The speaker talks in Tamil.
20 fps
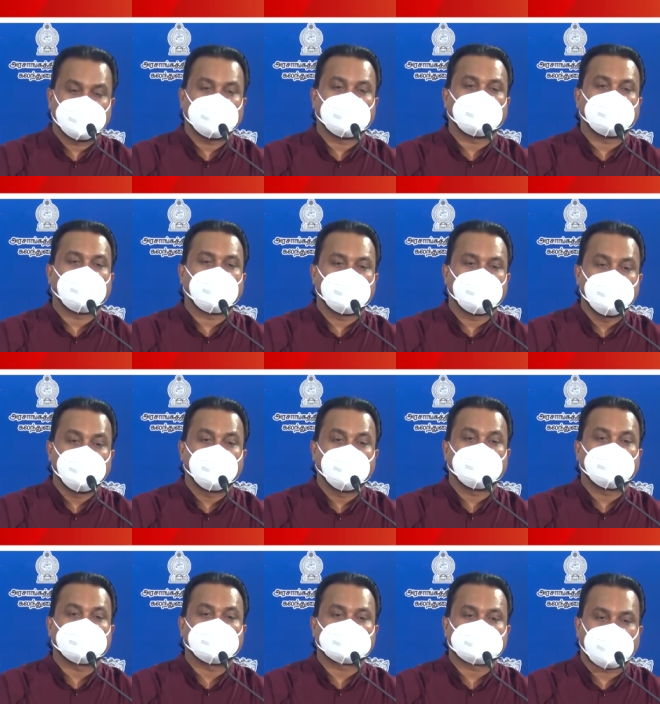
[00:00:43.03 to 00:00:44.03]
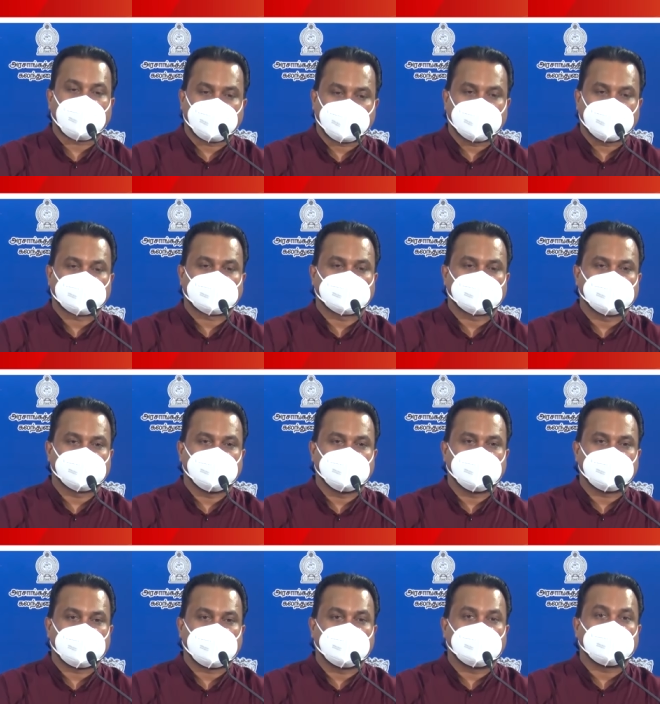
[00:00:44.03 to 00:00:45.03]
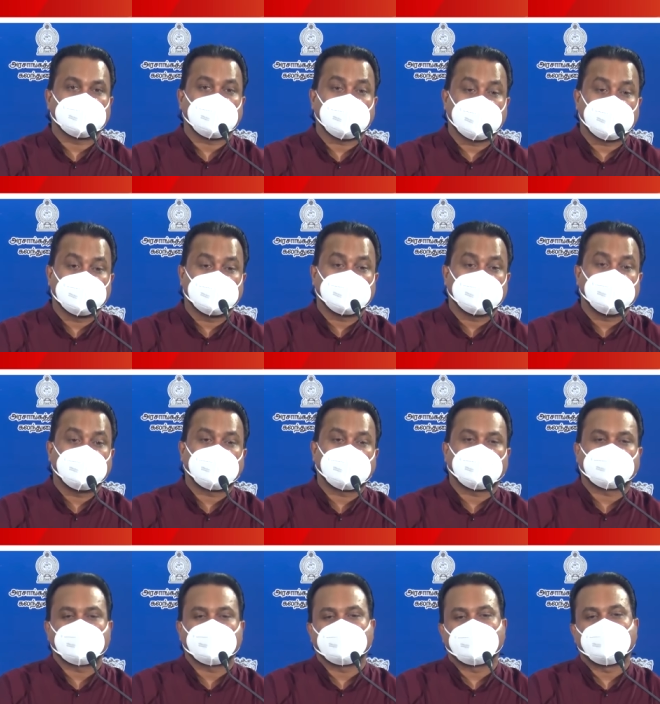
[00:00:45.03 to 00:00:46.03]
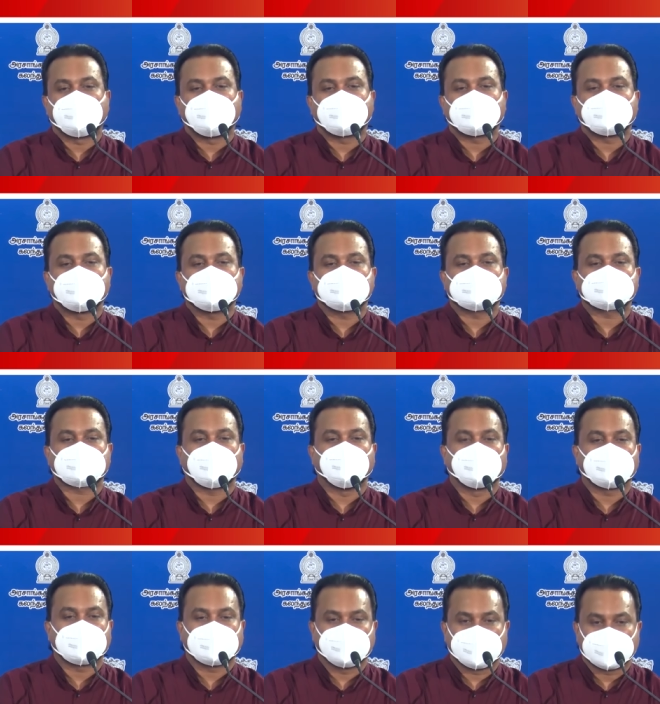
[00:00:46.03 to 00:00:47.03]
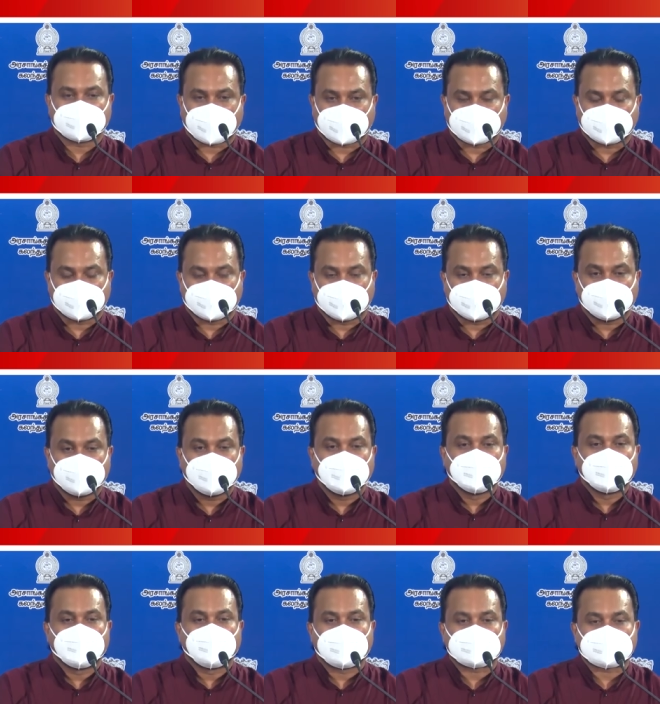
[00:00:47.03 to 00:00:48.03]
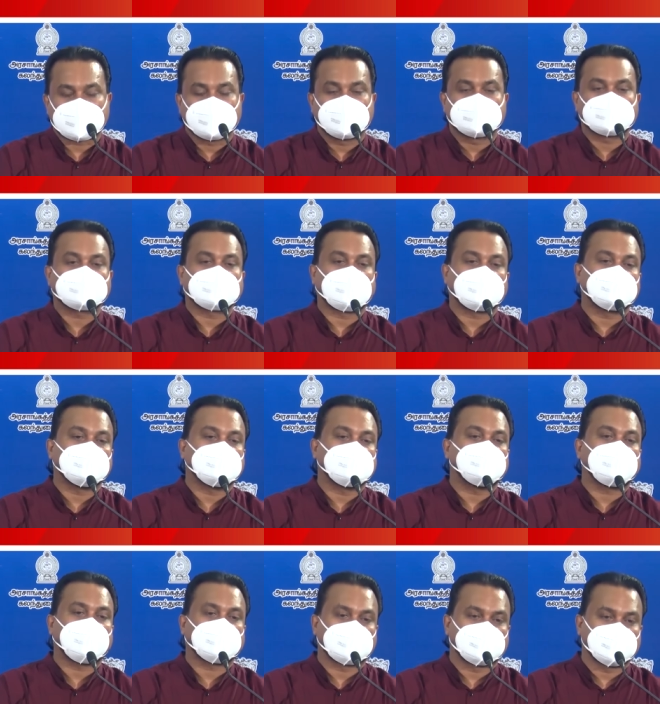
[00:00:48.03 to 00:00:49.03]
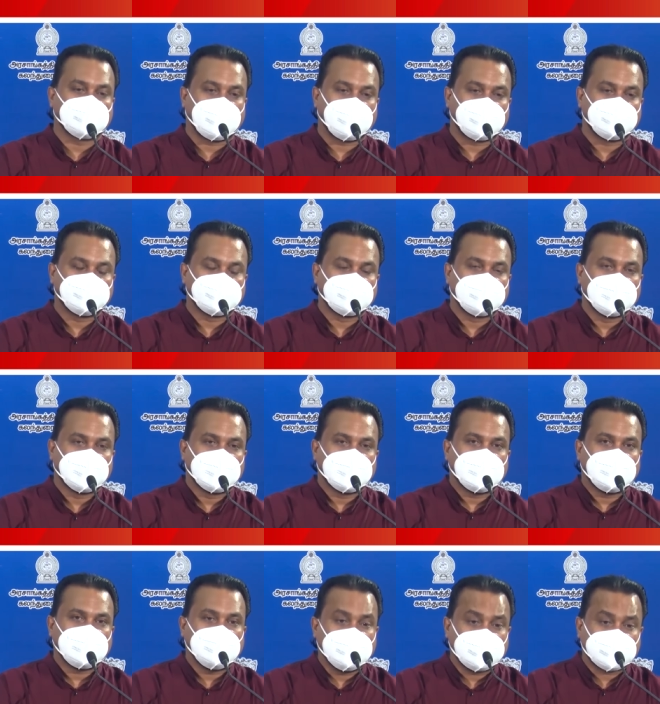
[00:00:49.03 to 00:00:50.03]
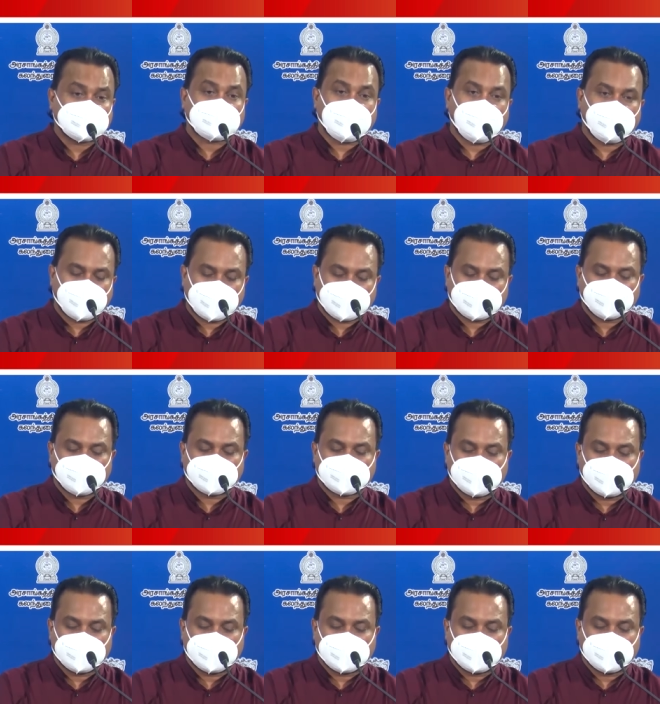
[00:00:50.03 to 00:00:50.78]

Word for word: சில ஆசிரியர் அதிபர் தொழிற்சங்கத்தினரால் ஒட்டுமொத்த அதிபர் ஆசிரியர்களையும் கட்டுப்படுத்த முடியாது என விமல் வீரவன்ச